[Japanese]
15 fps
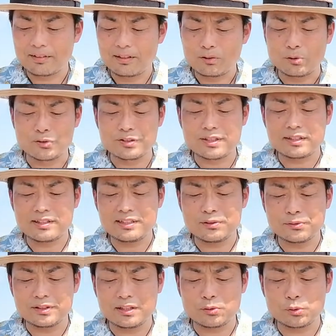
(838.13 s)
この先
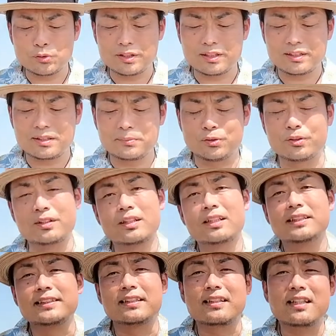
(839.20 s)
どんなことがあっても、
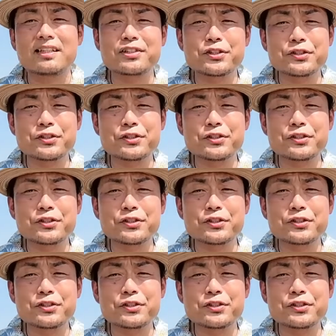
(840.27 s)
世界